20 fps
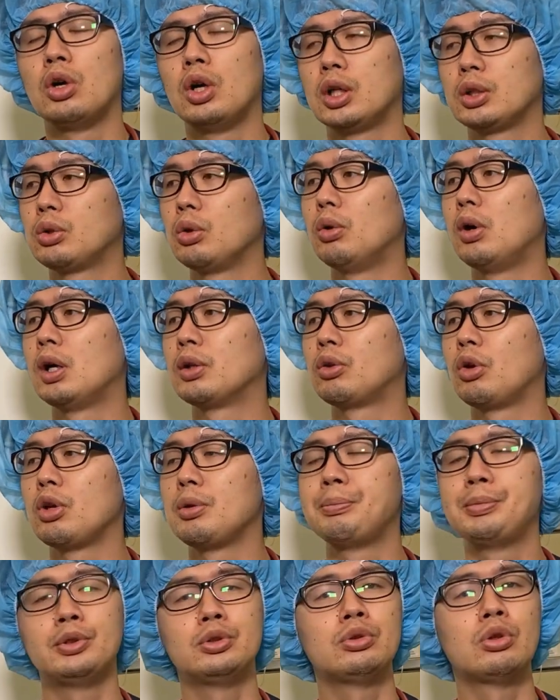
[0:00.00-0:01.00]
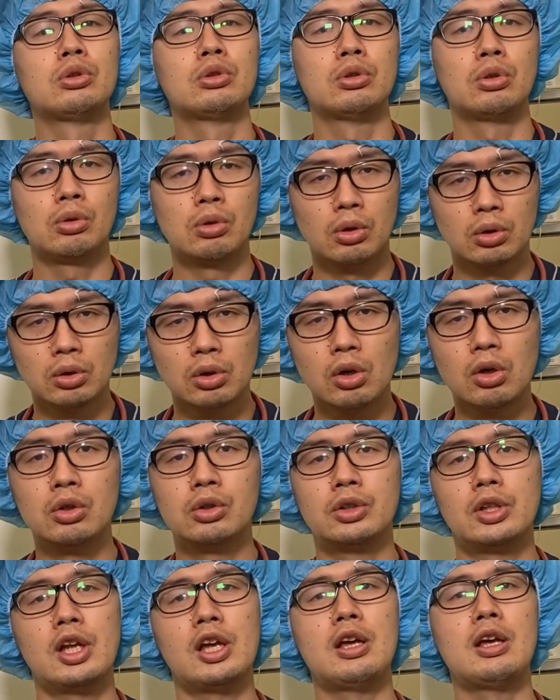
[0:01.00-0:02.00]
あとはトイプードルのこ
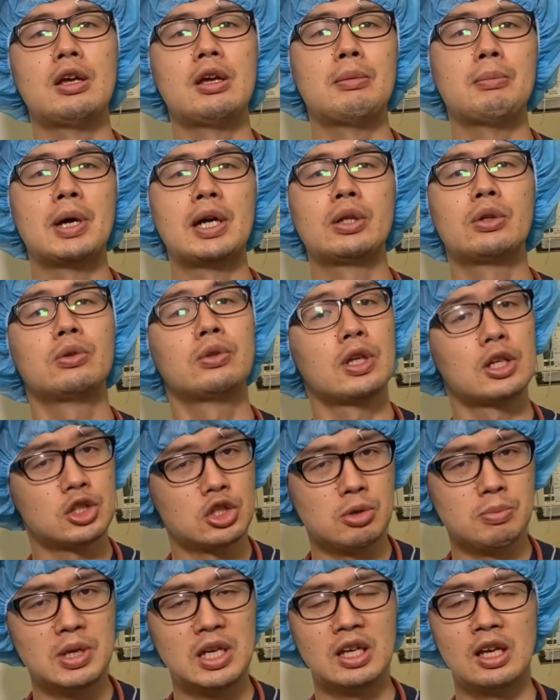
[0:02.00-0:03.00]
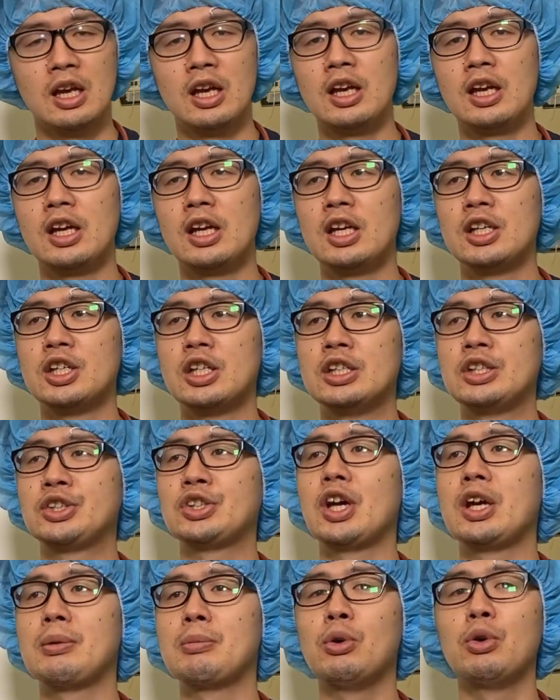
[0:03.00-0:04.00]
と、で、毎度おなじみ、えー、
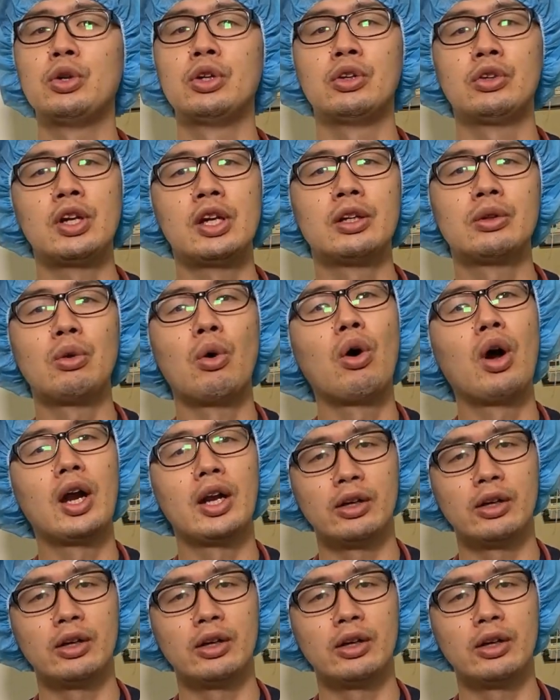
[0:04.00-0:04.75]
シャイボーイのね、とんが